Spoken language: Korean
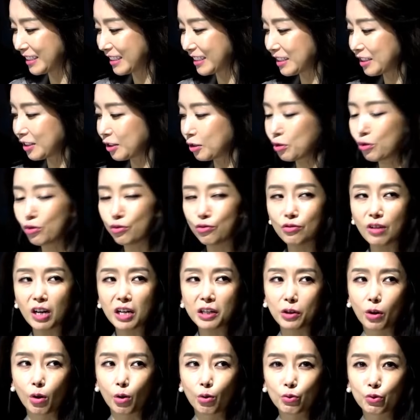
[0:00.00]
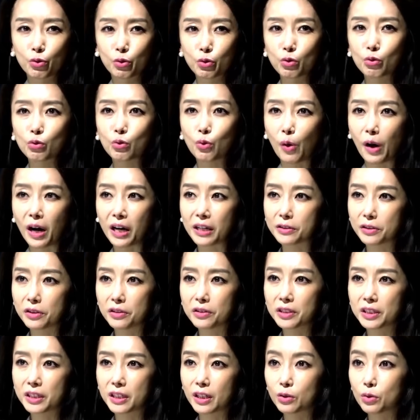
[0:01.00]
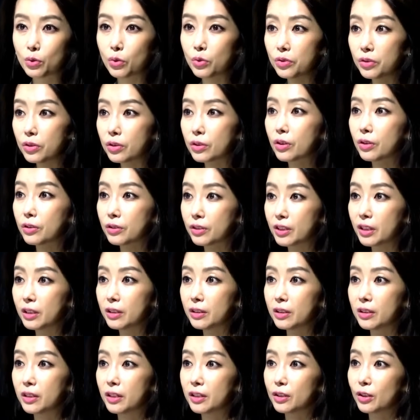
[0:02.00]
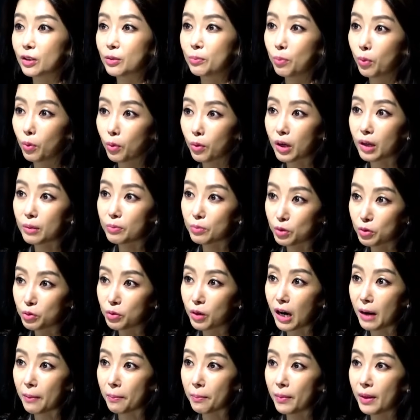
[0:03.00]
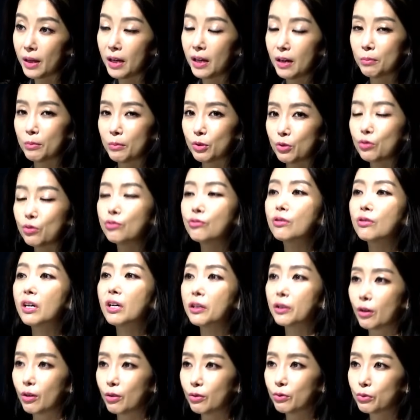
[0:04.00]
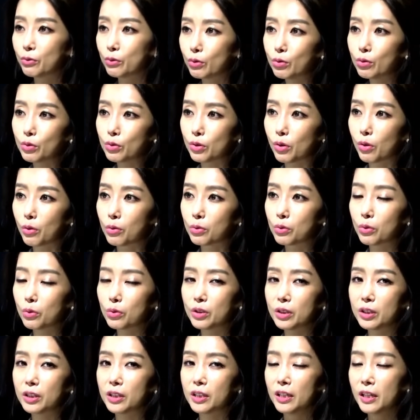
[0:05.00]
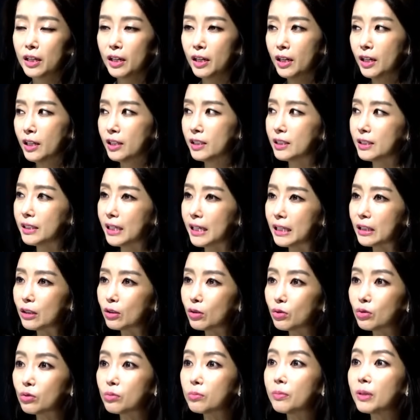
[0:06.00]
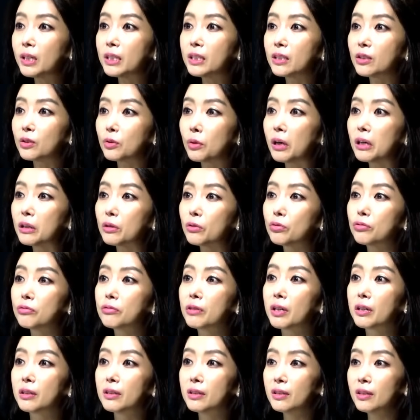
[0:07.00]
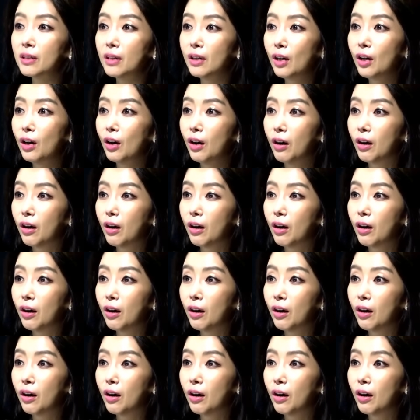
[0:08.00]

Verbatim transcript: 사실 그러 그러니까 추가 연구 과정이라 조인트 컨센트레이션 복합 융합 네. 뭐 추가 연구 정도지 생뚱맞은 과 두 개를